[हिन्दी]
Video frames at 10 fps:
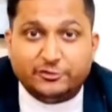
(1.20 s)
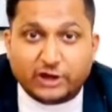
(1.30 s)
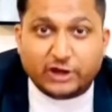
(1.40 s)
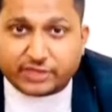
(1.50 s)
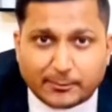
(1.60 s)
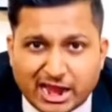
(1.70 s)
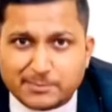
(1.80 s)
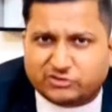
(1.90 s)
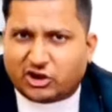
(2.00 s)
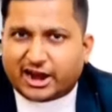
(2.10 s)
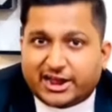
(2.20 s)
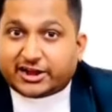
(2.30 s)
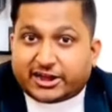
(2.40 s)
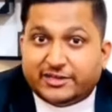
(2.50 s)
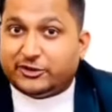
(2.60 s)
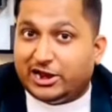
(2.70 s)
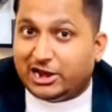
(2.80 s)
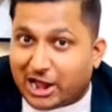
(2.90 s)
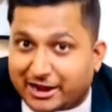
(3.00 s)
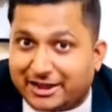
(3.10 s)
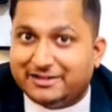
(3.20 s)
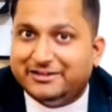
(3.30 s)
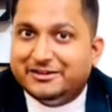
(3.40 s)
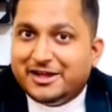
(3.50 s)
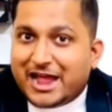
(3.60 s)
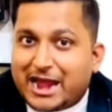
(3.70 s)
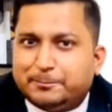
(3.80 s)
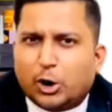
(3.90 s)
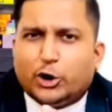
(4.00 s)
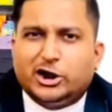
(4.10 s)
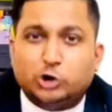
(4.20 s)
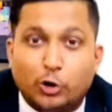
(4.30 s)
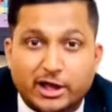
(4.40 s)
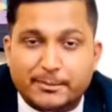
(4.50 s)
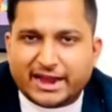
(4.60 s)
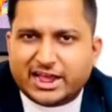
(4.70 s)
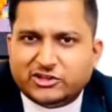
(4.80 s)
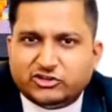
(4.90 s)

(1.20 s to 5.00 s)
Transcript: के अंदर तबाही मचा के रखी थी लेकिन एक प्रोडक्ट और है मैगी का